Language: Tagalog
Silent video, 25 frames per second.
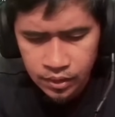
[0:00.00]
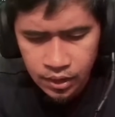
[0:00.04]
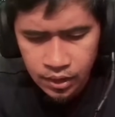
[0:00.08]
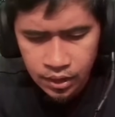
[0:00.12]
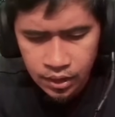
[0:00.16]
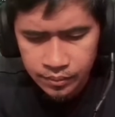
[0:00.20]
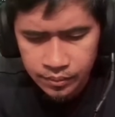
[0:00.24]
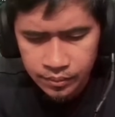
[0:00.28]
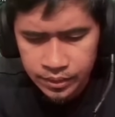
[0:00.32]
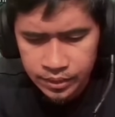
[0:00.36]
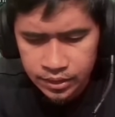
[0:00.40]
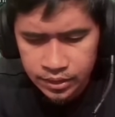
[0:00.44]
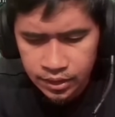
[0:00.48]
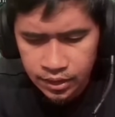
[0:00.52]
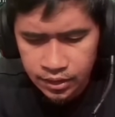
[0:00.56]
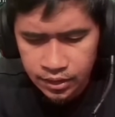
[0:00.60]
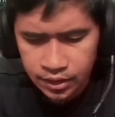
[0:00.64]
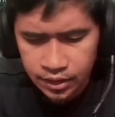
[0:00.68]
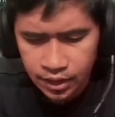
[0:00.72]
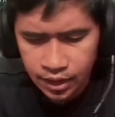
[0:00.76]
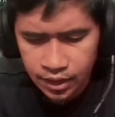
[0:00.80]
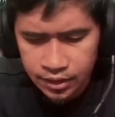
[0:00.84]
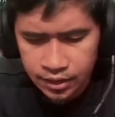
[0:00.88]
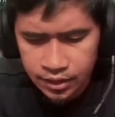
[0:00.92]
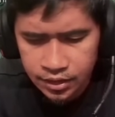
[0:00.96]
Gagamitin
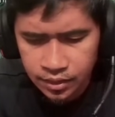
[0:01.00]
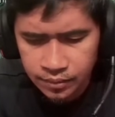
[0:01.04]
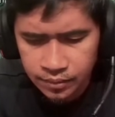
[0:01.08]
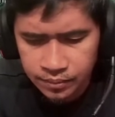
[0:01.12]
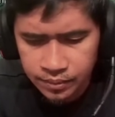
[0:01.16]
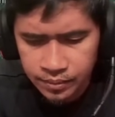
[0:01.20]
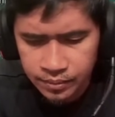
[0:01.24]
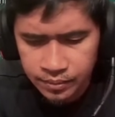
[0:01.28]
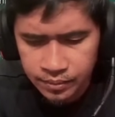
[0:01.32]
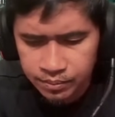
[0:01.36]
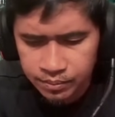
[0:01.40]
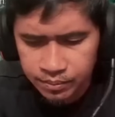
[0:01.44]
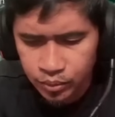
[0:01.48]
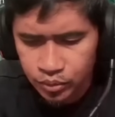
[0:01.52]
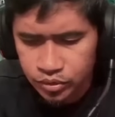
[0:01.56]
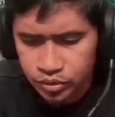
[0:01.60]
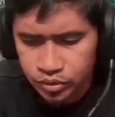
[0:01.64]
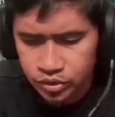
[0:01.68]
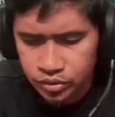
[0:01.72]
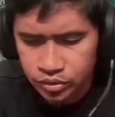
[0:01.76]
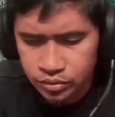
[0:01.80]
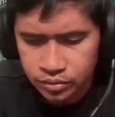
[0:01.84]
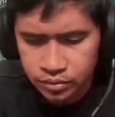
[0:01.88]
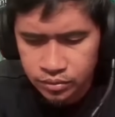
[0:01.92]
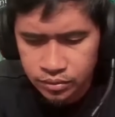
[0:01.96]
lang natin yan, pre.
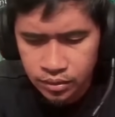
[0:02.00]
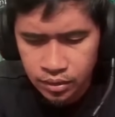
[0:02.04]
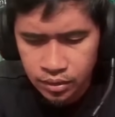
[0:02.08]
Mag-push.